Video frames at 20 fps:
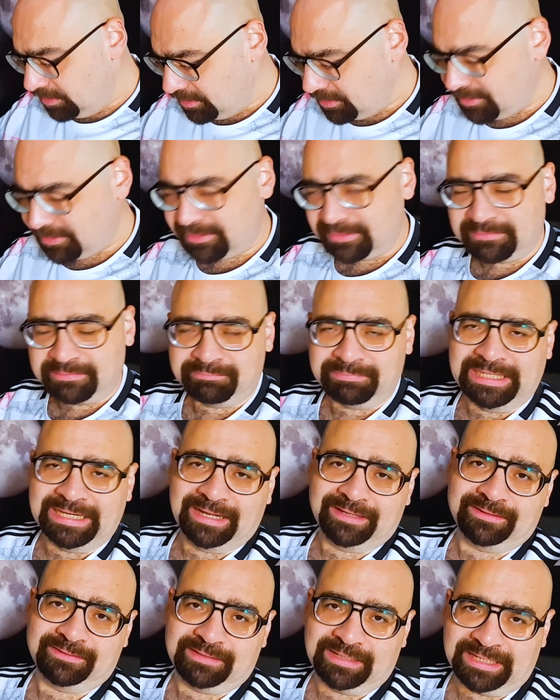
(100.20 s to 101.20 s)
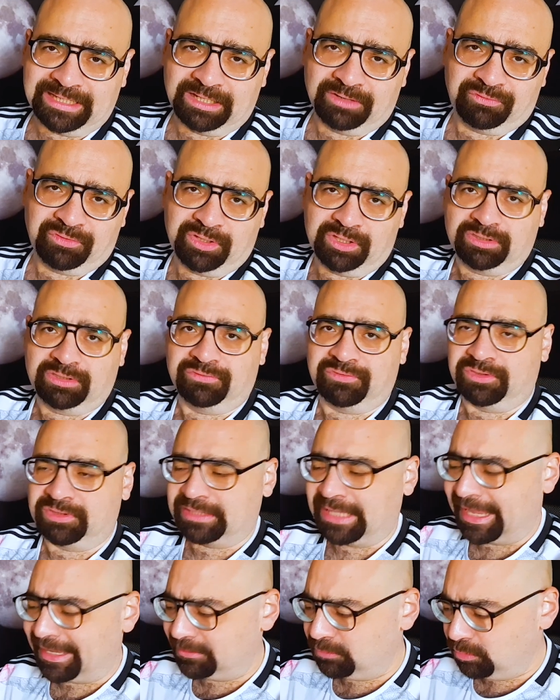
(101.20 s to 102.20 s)
آه، ميلان عرف يخطف
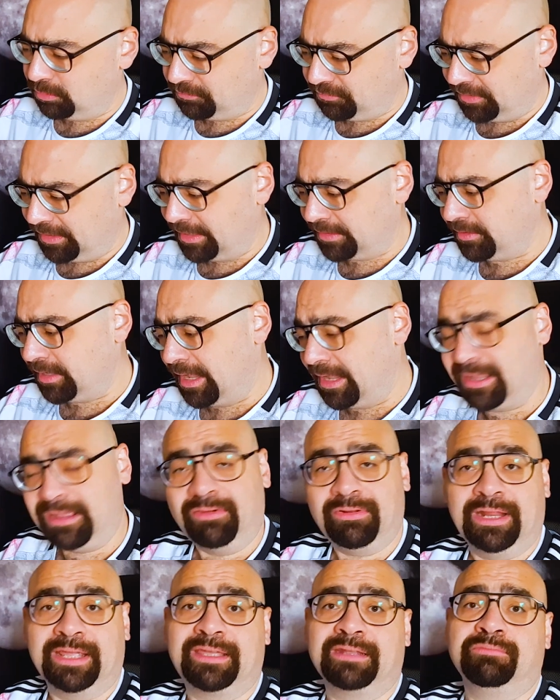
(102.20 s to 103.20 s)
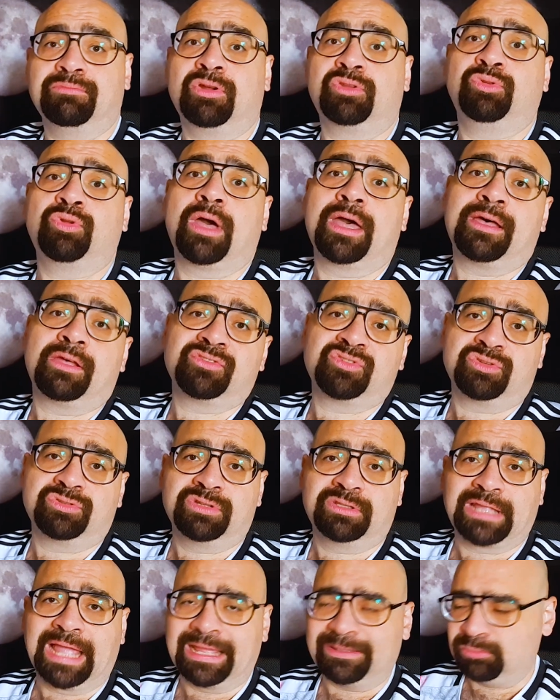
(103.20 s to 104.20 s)
التعادل في النهايه ولكن برضو
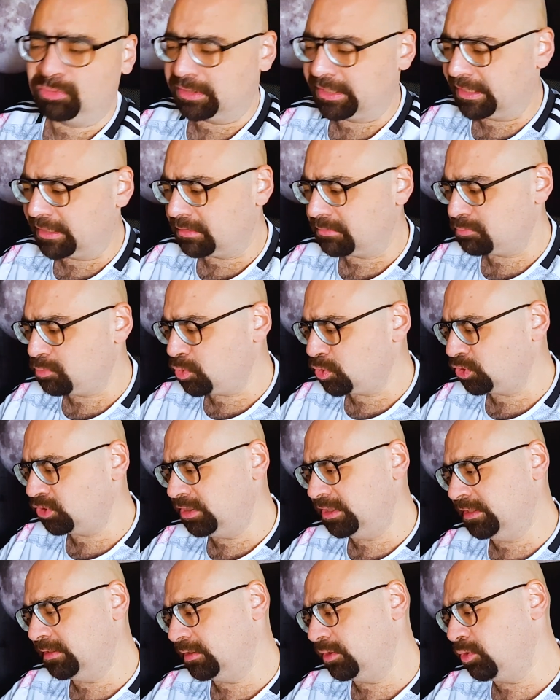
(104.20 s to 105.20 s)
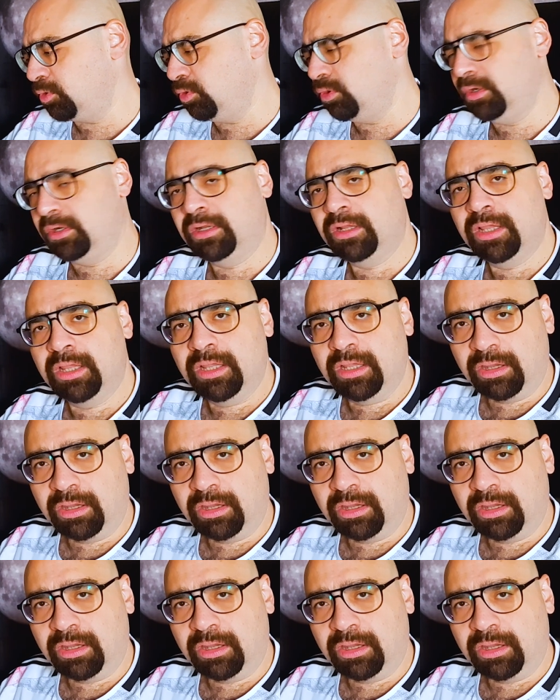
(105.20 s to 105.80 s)
اظن تعادل الغير مرضي لكل